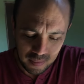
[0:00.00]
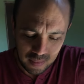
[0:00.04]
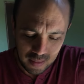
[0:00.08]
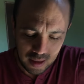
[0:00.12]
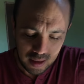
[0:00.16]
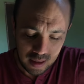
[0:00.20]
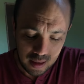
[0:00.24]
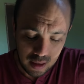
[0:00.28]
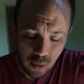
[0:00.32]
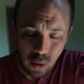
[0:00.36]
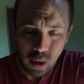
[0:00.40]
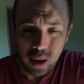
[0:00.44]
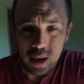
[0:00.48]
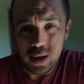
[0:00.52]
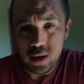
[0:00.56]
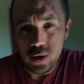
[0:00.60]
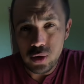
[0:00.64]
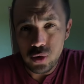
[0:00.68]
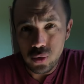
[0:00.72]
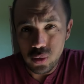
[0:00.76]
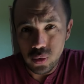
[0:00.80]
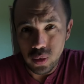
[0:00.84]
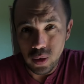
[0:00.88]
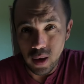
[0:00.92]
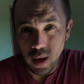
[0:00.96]
Então é
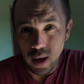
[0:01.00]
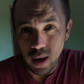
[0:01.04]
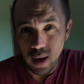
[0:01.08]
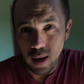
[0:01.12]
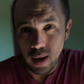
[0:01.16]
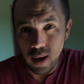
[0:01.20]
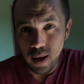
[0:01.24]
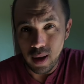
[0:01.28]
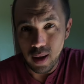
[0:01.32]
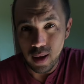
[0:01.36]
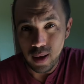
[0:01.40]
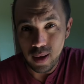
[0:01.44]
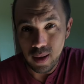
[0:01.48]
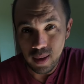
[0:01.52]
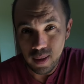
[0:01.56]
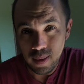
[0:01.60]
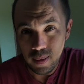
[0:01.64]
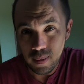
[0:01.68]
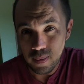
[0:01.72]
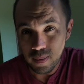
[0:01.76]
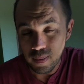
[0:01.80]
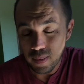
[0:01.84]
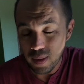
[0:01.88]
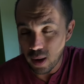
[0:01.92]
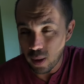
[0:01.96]
isso. É,
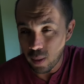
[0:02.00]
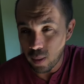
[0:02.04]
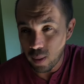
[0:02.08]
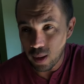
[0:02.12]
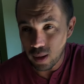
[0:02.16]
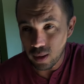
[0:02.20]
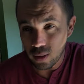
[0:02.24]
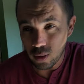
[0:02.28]
é uma